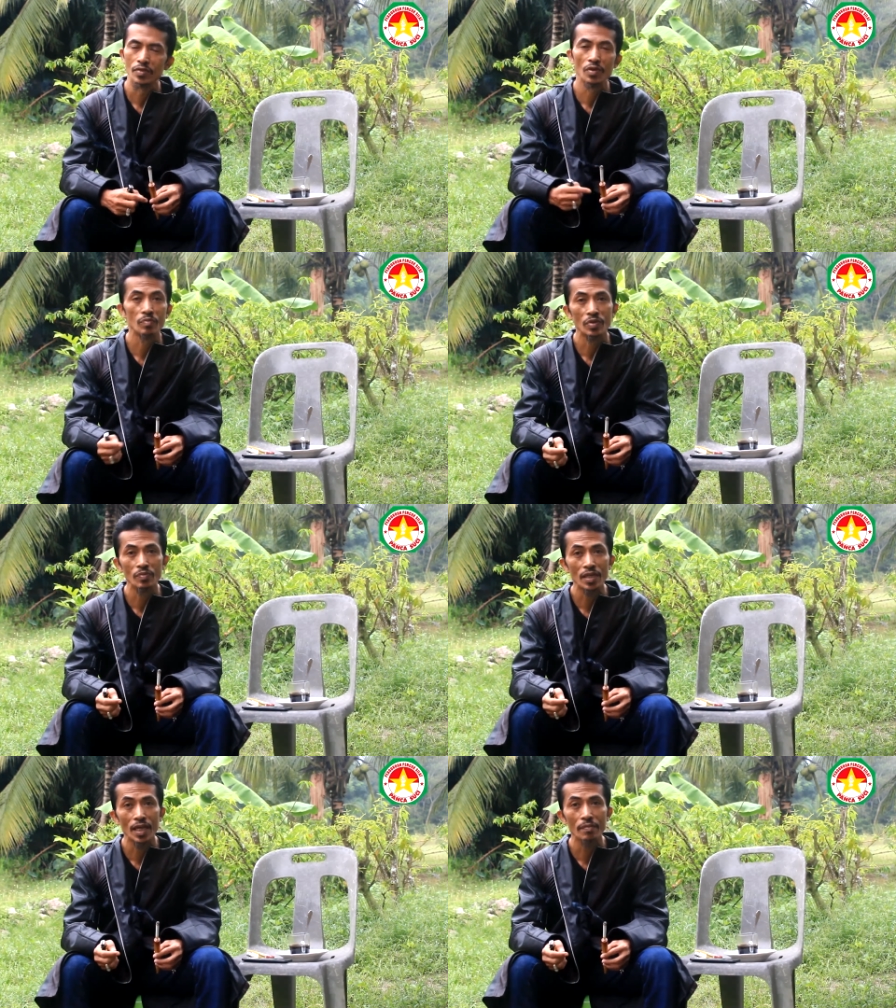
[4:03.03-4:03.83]
jam
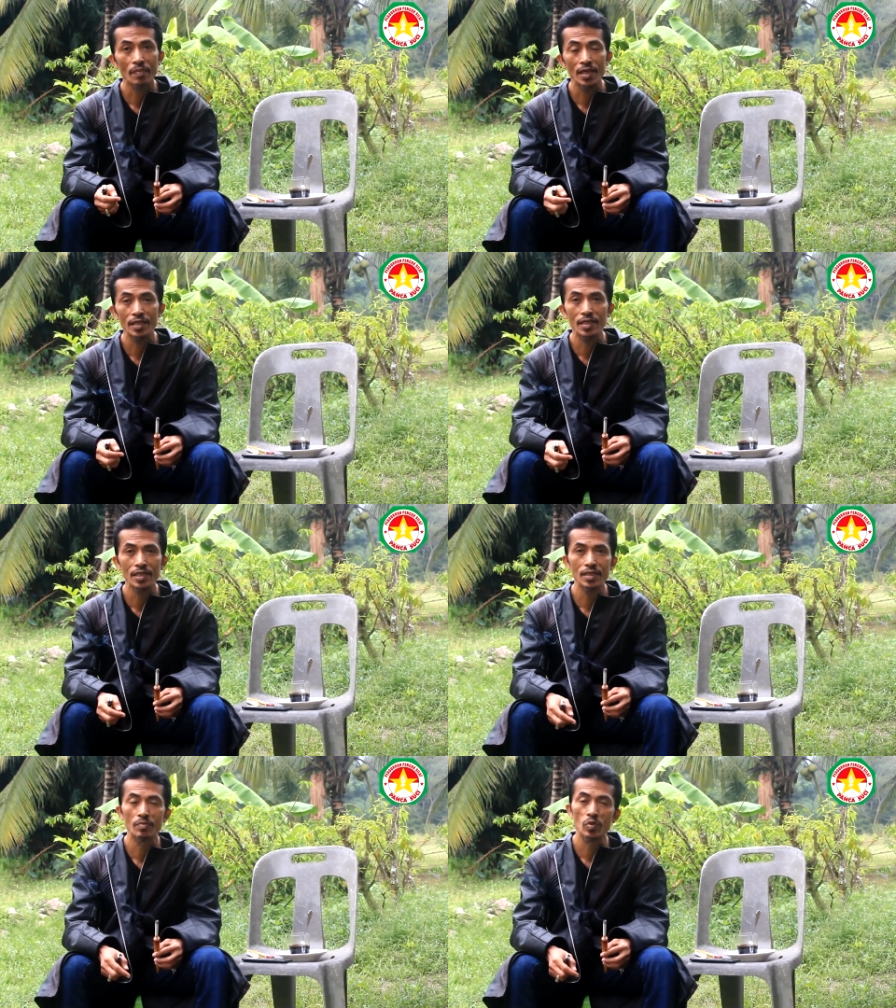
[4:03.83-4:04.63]
9
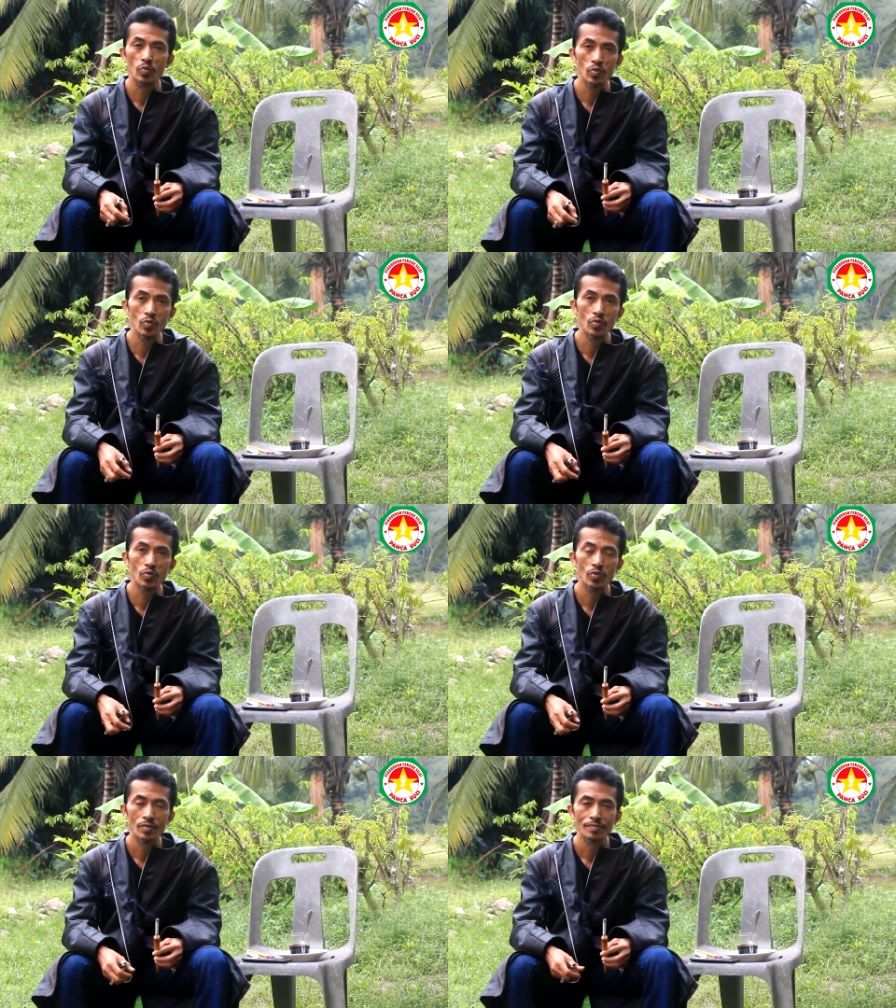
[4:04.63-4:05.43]
pagi jam
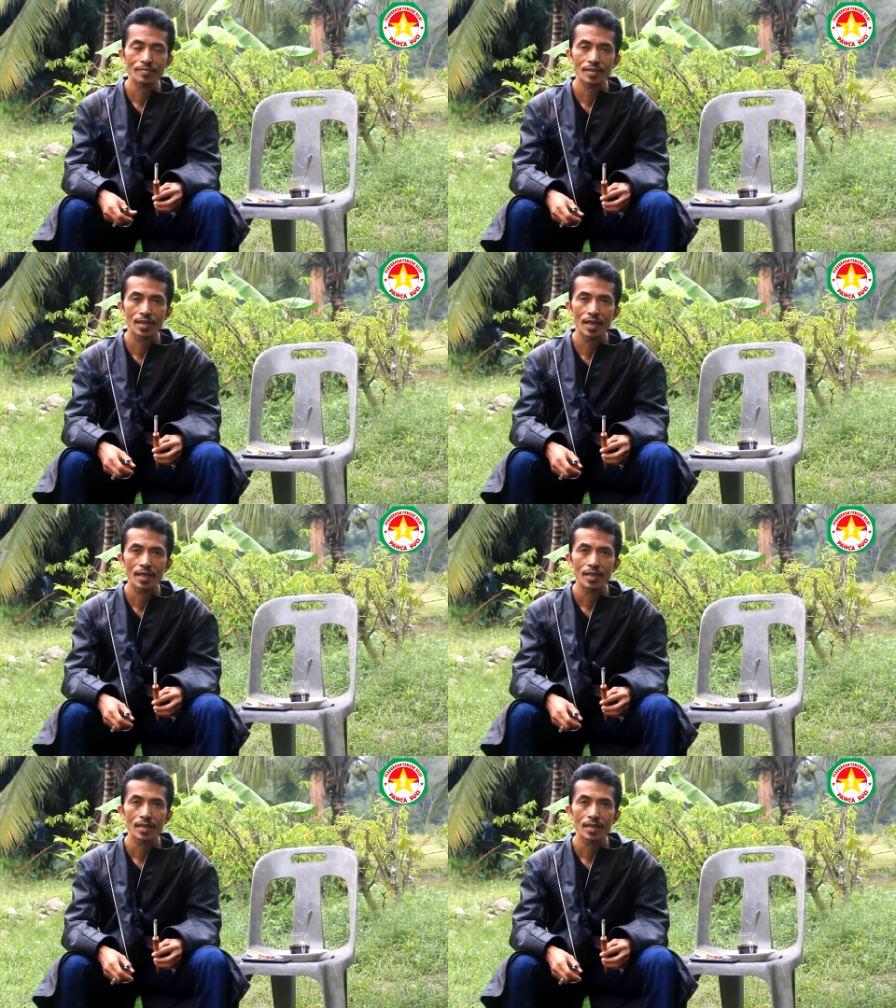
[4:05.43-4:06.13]
10 ya